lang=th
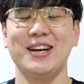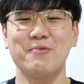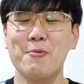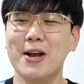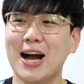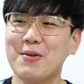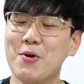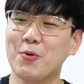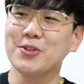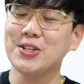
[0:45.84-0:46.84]
มันเป็นคำที่ผ
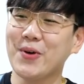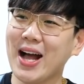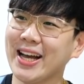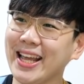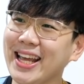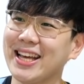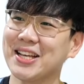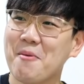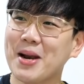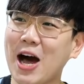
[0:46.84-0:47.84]
มรู้สึกว่าเฮ้ย
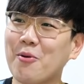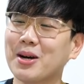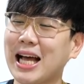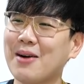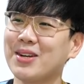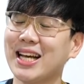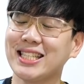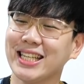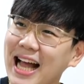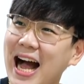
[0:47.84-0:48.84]
มันเอามาทำอะไร
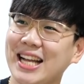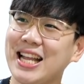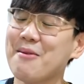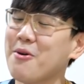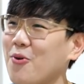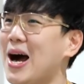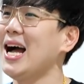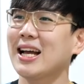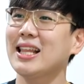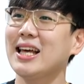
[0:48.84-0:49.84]
สักอย่างได้ป่าววะ
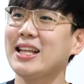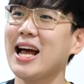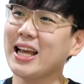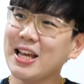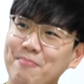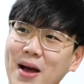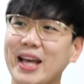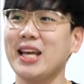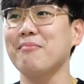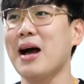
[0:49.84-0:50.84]
ก็เลยนั่งคิดไป
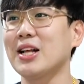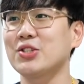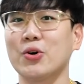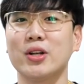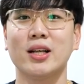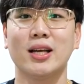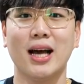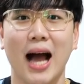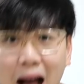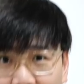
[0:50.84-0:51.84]
คิดมาจน
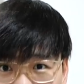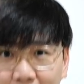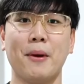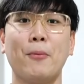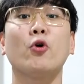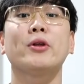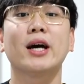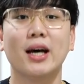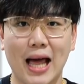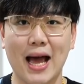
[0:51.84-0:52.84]
อ่ะไม่พูดเย
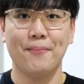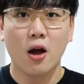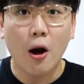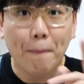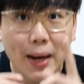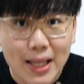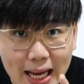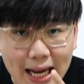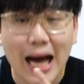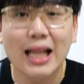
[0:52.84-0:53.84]
อะละขอเปิดรา
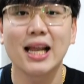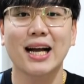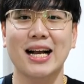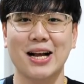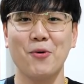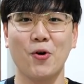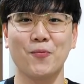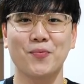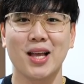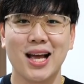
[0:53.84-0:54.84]
ยการเลยแล้วกันครับผม
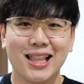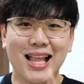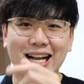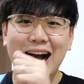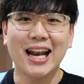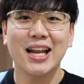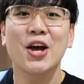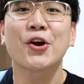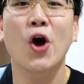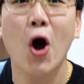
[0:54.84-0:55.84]
รายการ
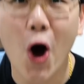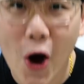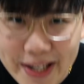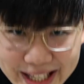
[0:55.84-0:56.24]
โคตร